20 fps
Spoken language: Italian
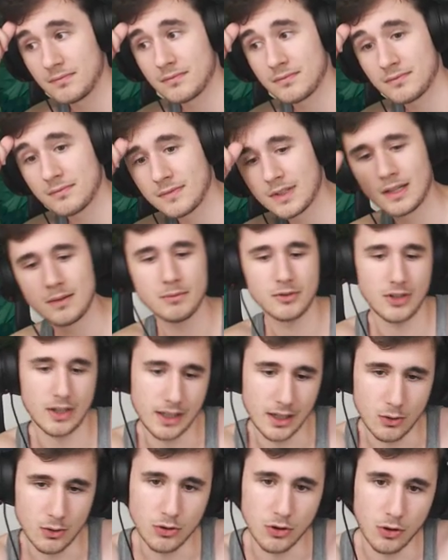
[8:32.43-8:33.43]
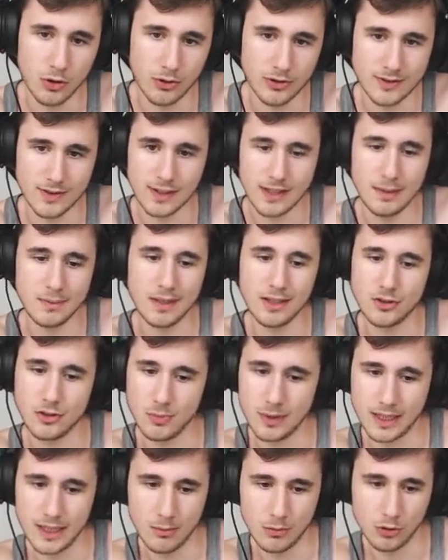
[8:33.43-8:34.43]
Mi sa che chiuderò lo streaming, ci
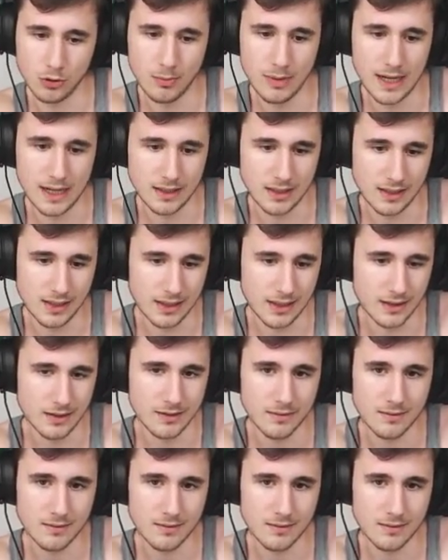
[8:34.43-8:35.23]
becchiamo domani, raga.